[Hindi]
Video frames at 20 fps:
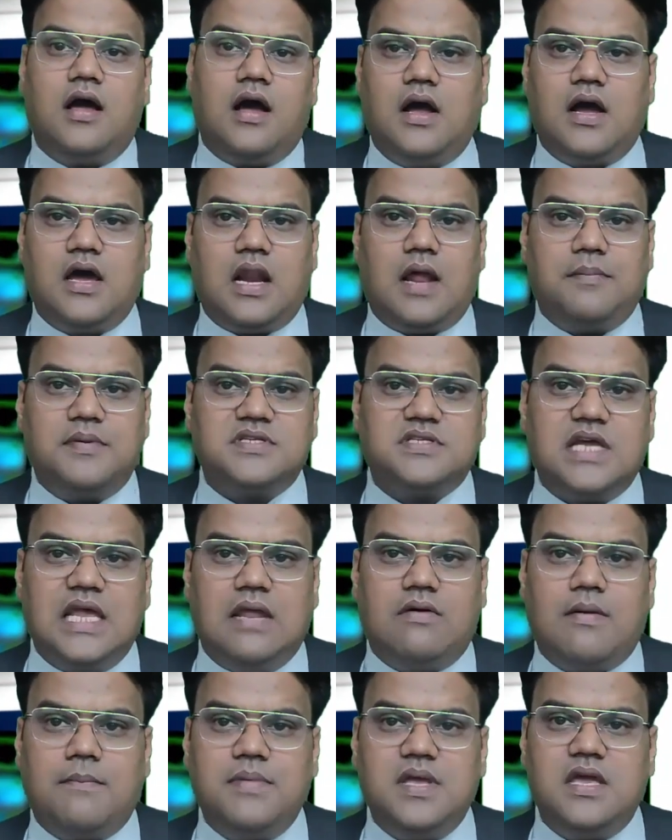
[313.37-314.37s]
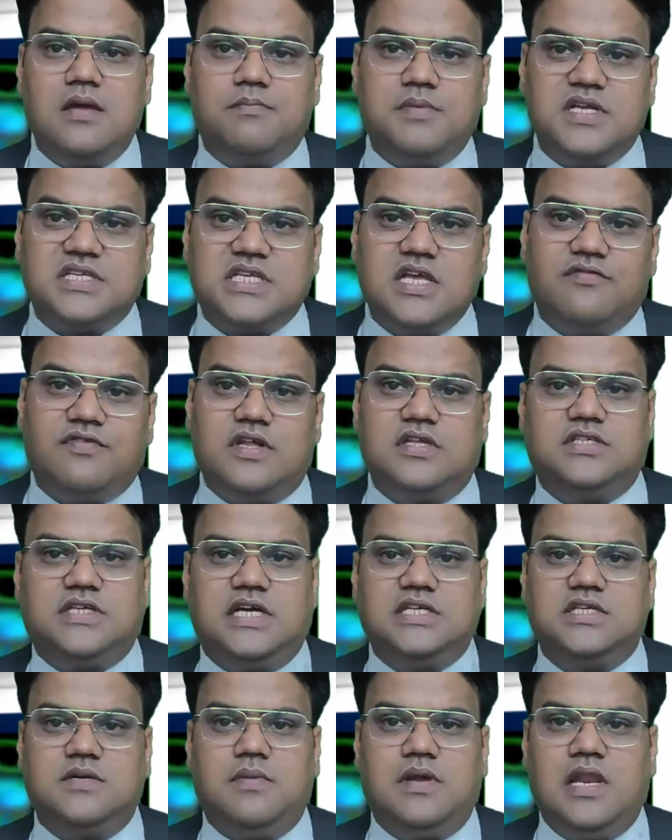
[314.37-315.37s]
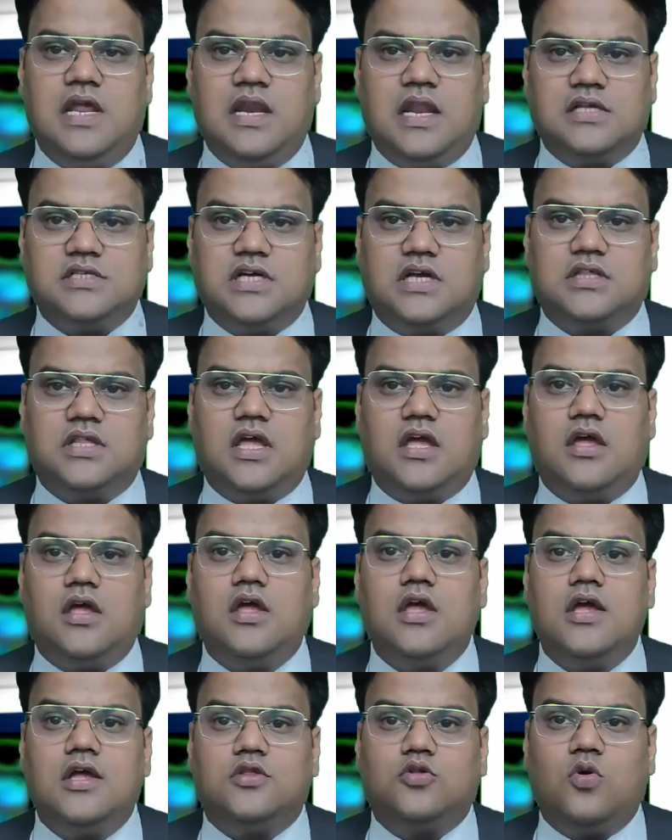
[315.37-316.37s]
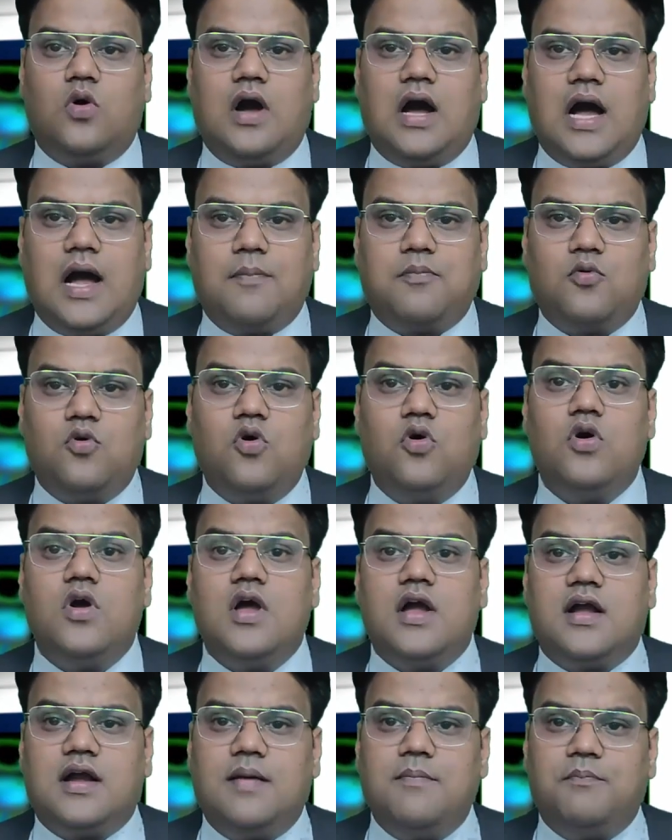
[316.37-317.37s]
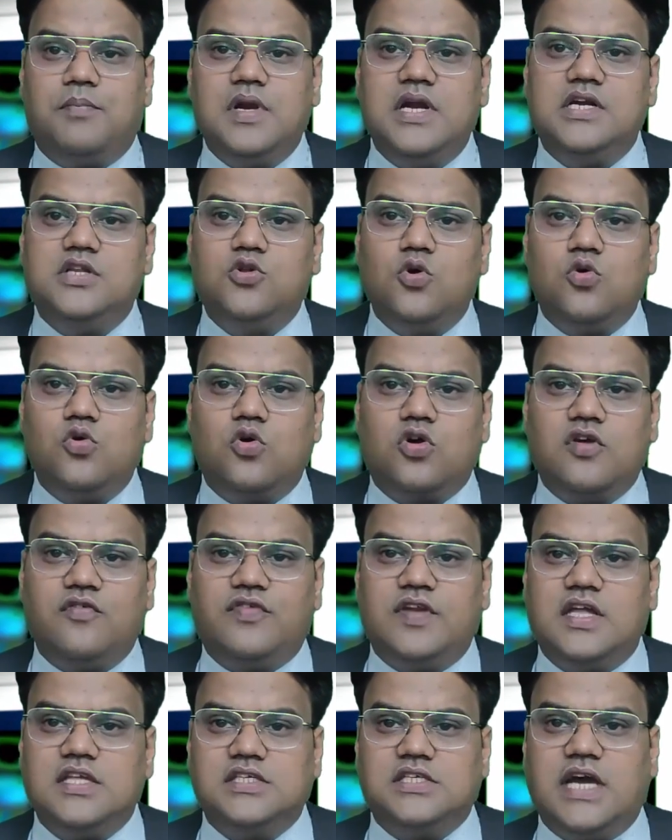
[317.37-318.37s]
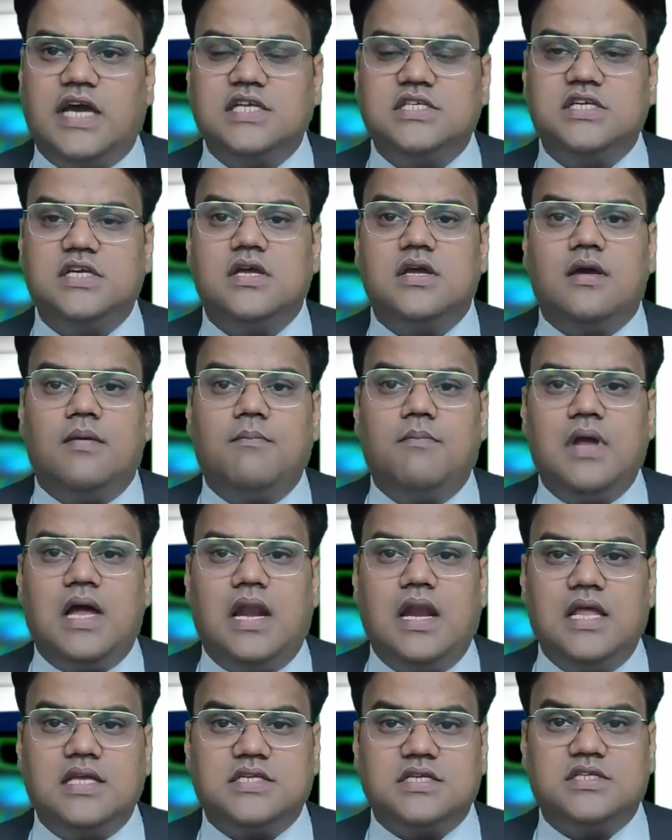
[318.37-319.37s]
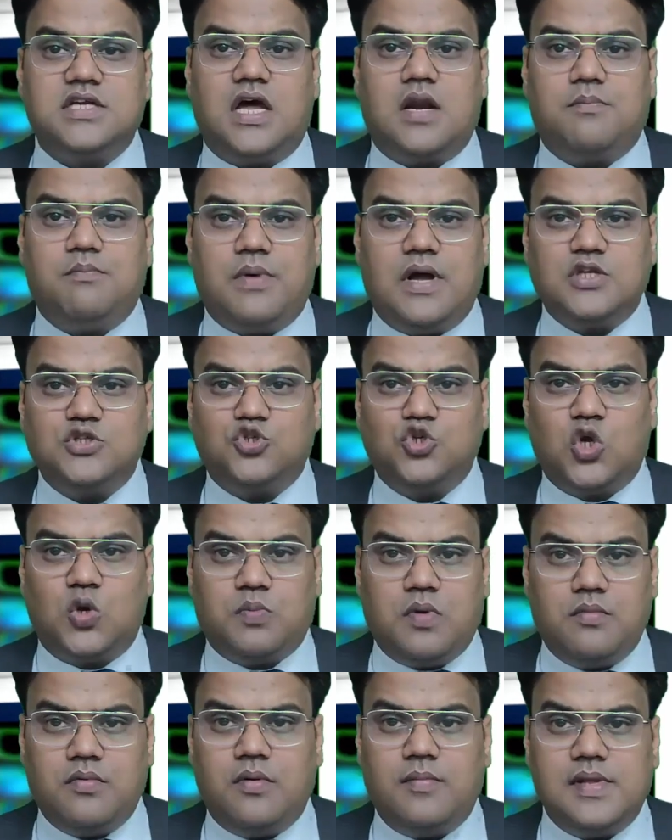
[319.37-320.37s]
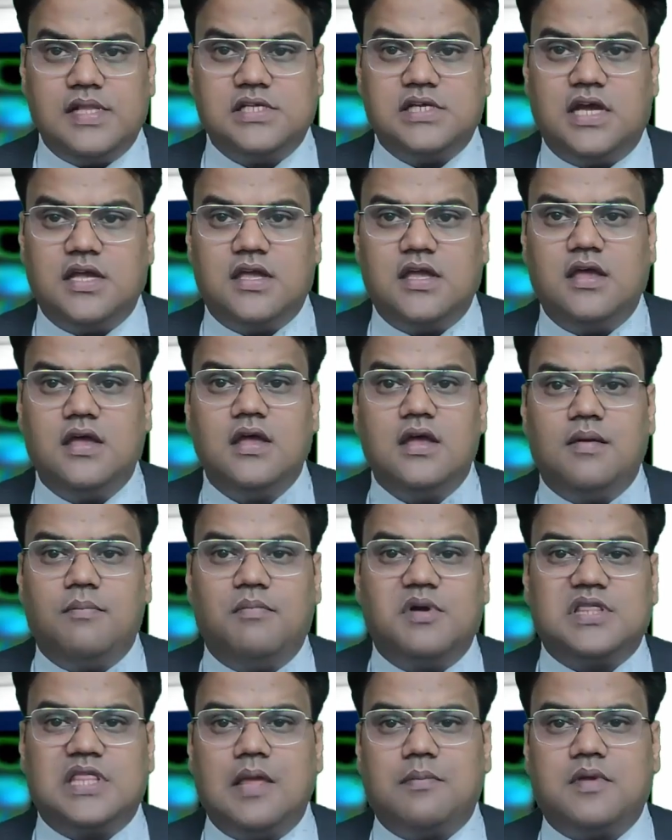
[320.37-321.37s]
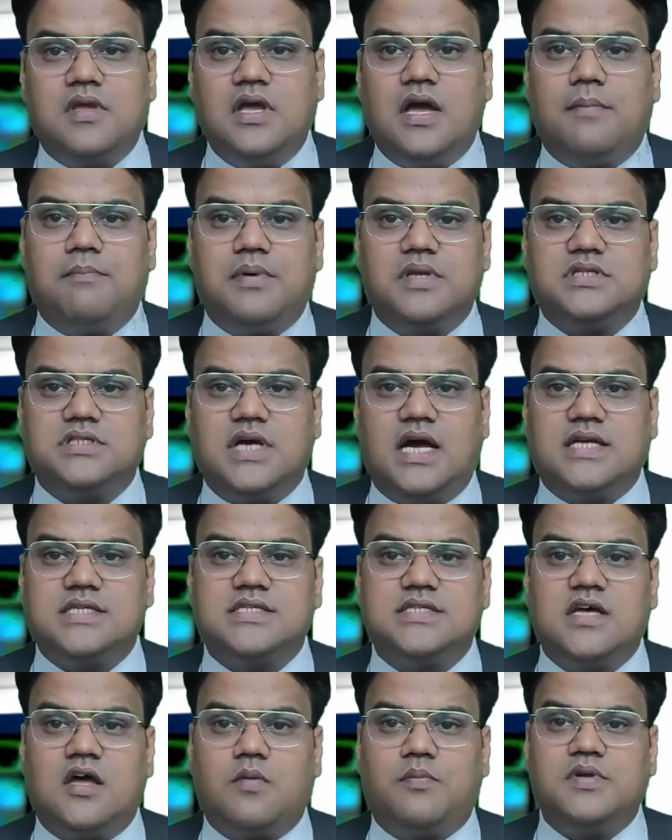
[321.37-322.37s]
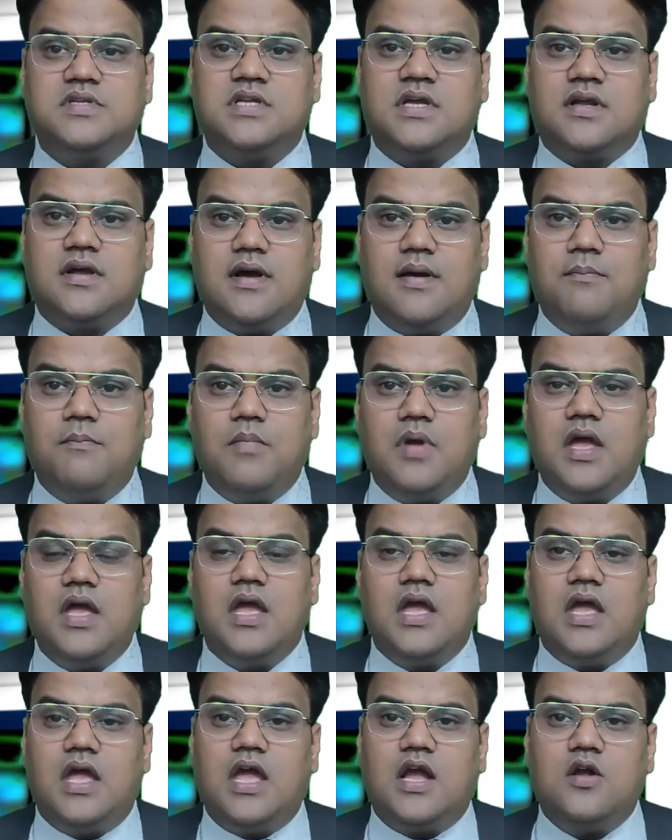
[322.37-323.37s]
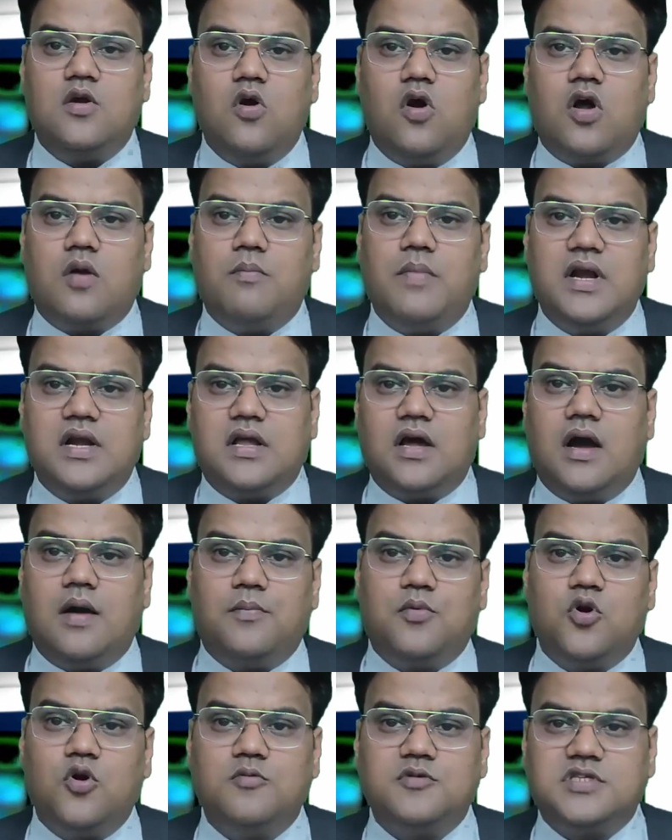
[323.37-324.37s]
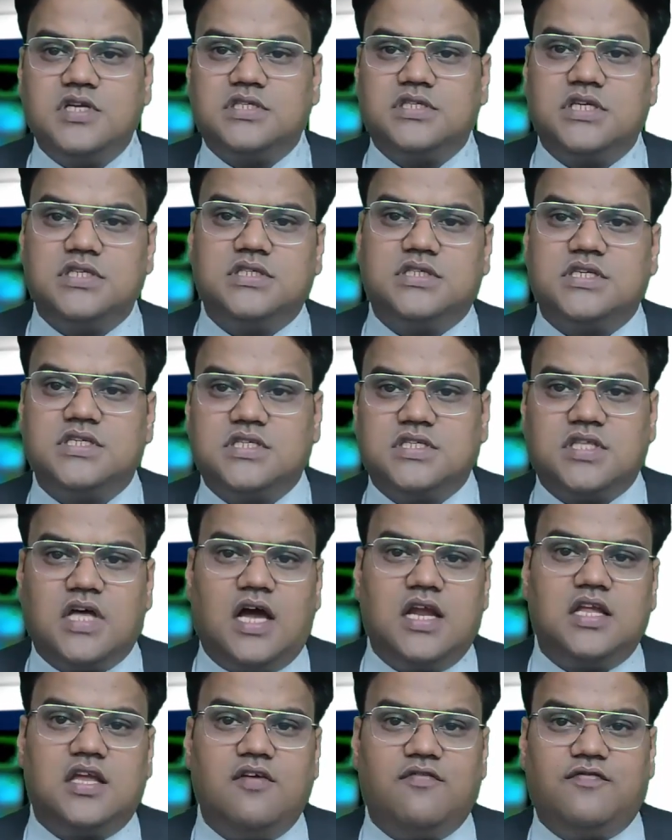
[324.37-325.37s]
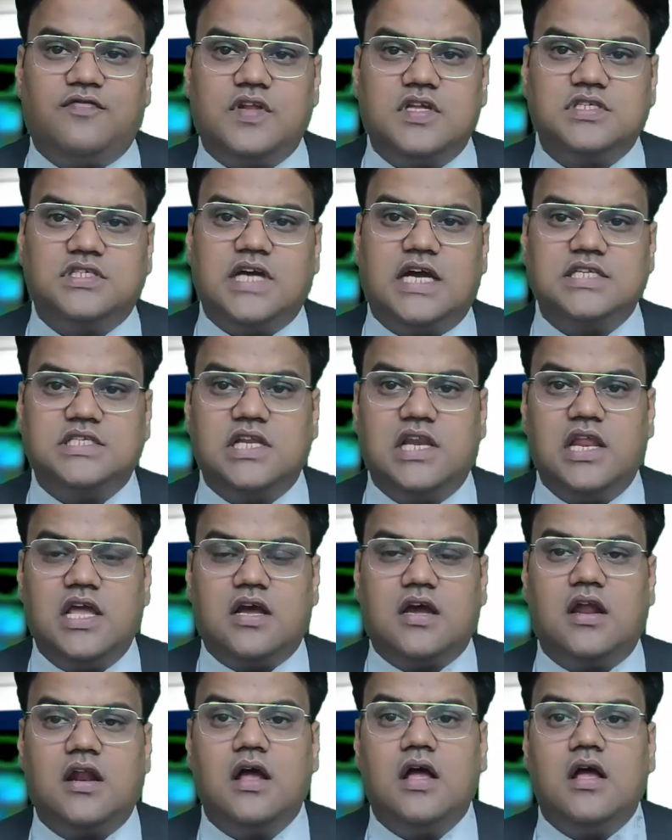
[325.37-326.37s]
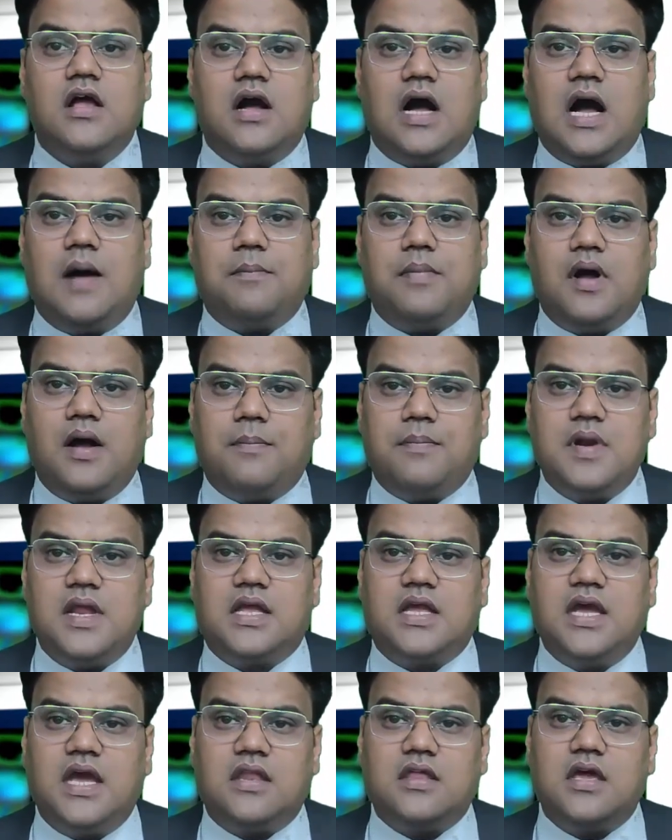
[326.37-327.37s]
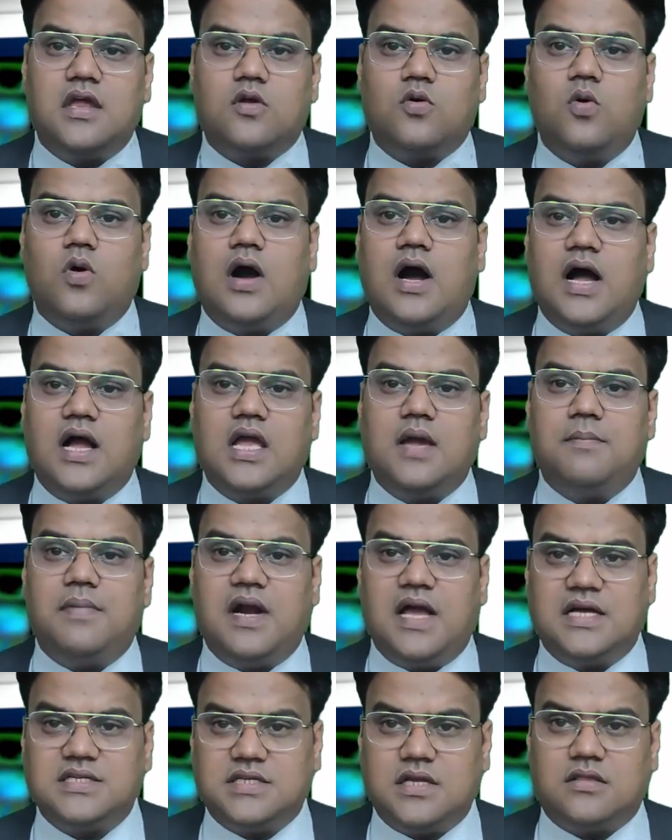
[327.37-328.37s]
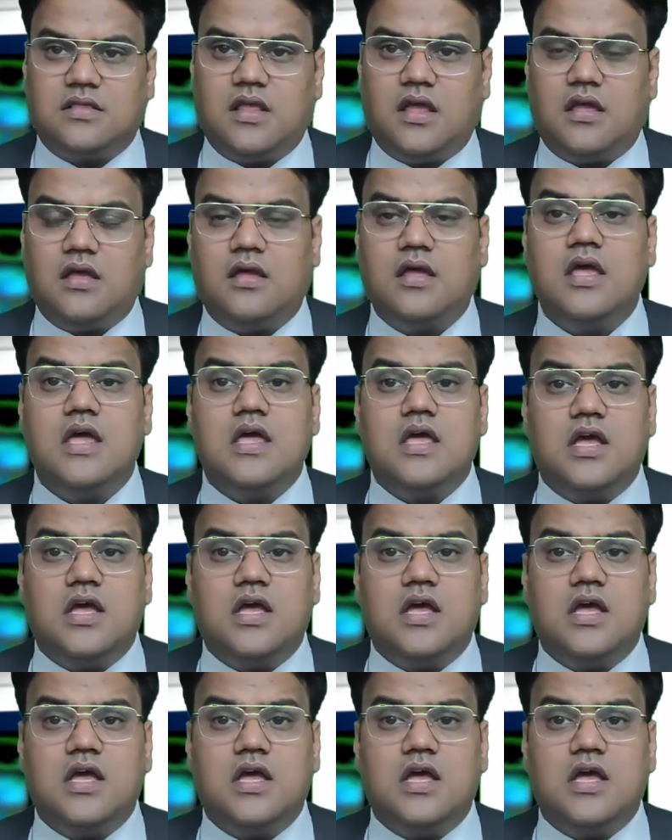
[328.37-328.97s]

अगर आप इसके अलावा डी एस की फ्रेंचाइजी भी लेना चाहते हैं तो आपको कंप्लीट दोनों की फ्रेंचाइजी बयालीस हजार पाँच सौ रुपये में मिल जाएगी मतलब कि आप पचास हजार रुपये से कम में एक गवर्नमेंट अप्रूव्ड शिक्षण संस्थान की फ्रेंचाइजी लेकर आप अपने कैरियर को आगे बढ़ा सकते हैं